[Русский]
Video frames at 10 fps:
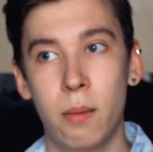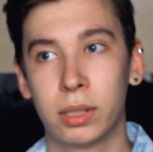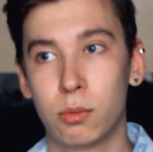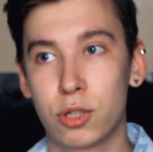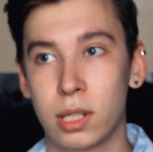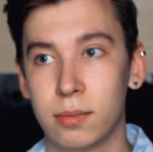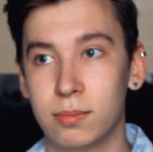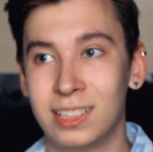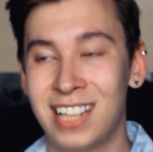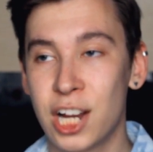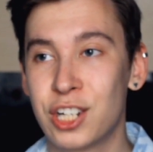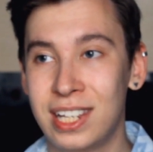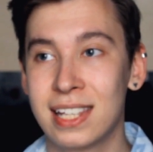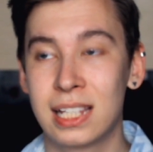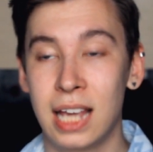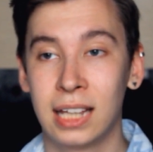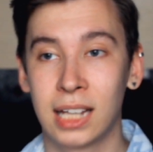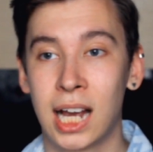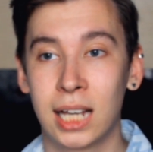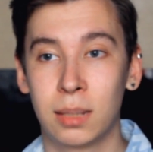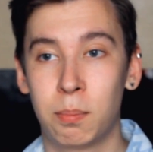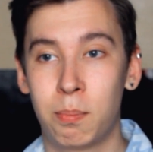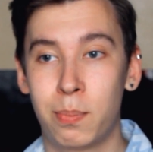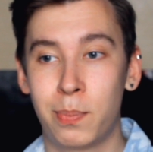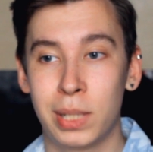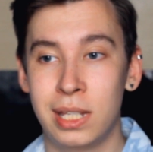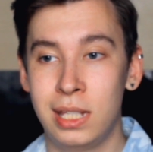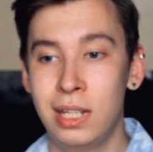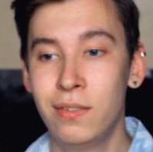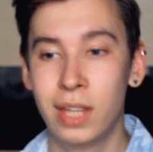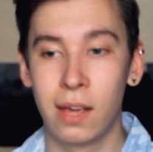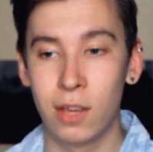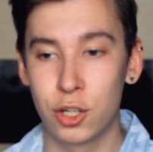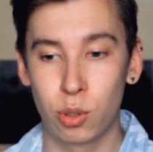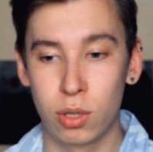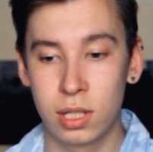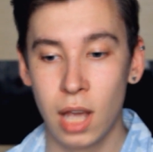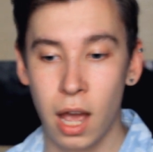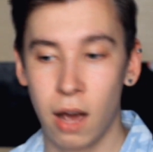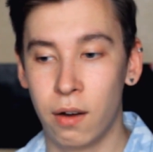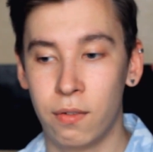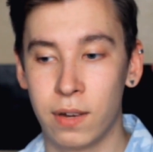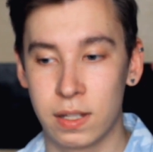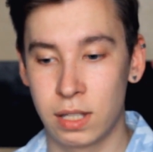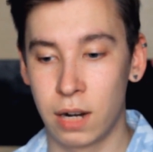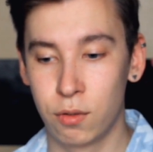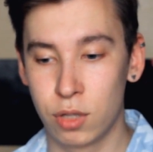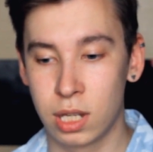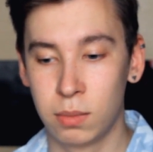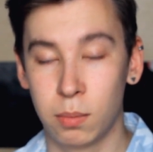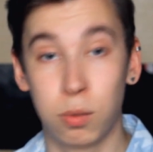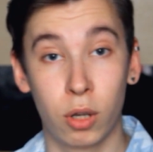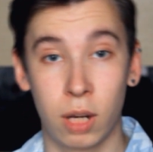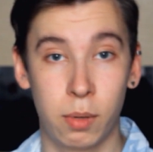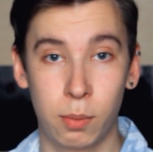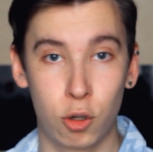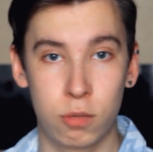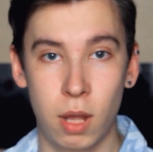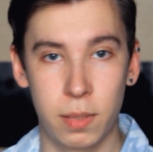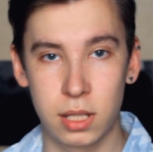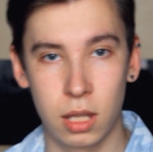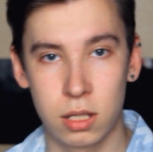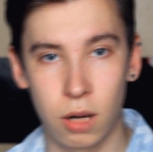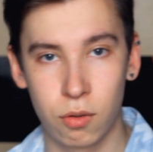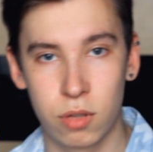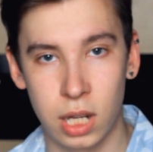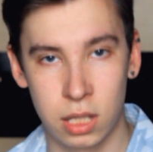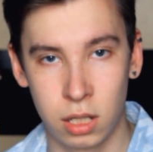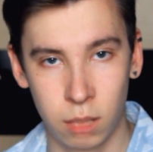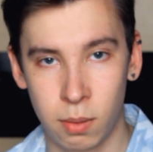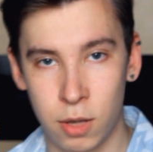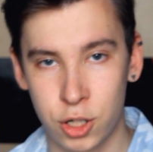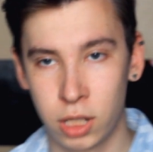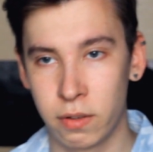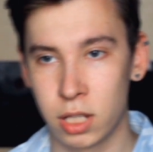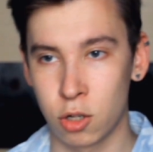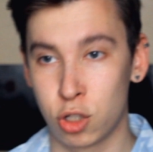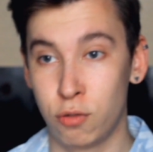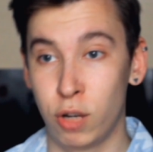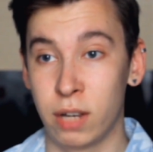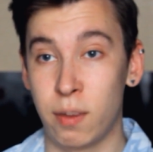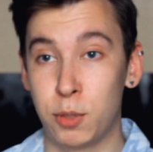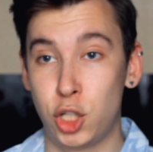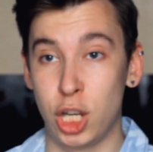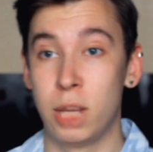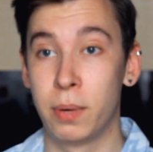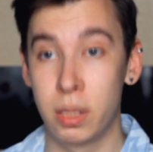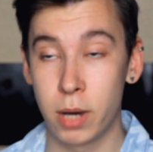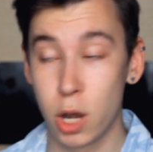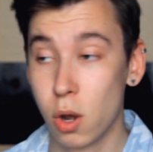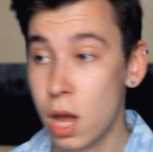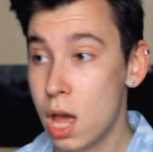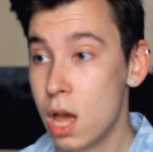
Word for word: Потому что даже если это какая-то позитивная вещь, то есть э, вас сравнивают с кем то блогером, предположим, меня постоянно сравнивают с Катей Клэп и на Новосаж, чего я вообще не понимаю, э,